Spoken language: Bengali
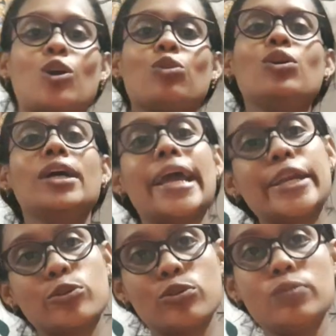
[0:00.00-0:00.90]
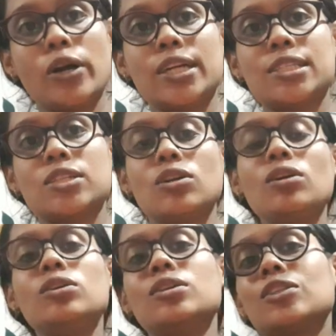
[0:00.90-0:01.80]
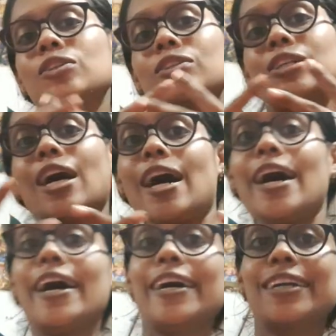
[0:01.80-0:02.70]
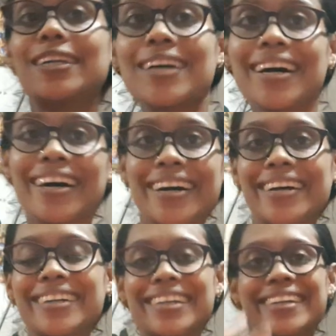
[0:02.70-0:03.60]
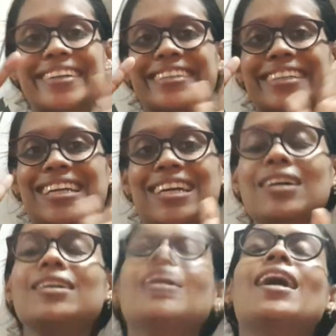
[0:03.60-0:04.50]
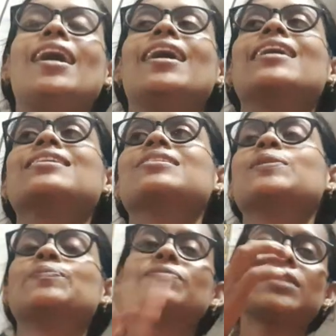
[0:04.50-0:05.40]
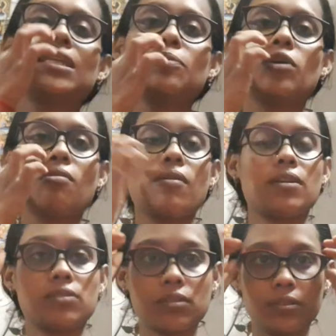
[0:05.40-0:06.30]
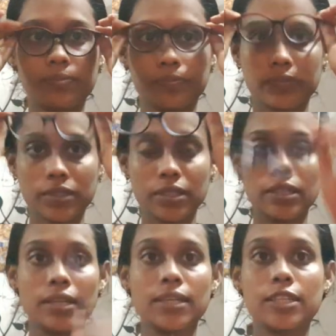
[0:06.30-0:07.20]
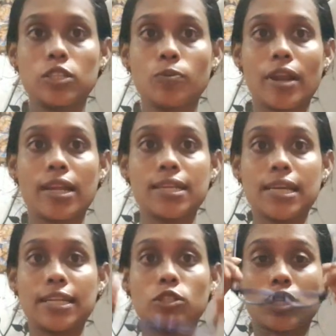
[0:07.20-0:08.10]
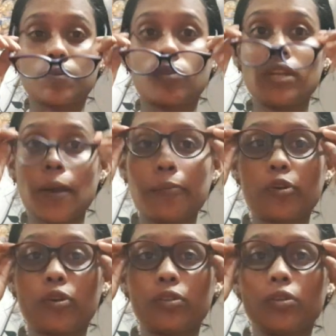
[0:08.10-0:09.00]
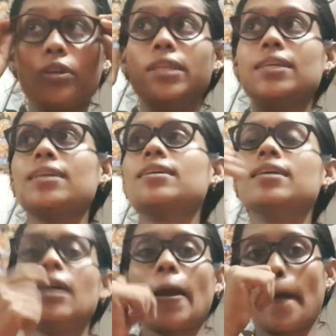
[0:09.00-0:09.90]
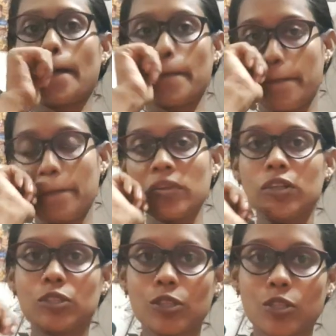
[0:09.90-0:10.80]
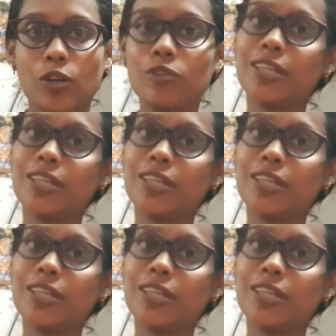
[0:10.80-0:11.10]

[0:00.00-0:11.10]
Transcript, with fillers: চলো এইটুকুই বলার ছিল তো টা টা টা টা টা টা আর কি বলবো বলো তো কিছু বলার নেই আর এই চশমা খুললে আমি পুরো অন্ধ হয়ে যাই তো চলো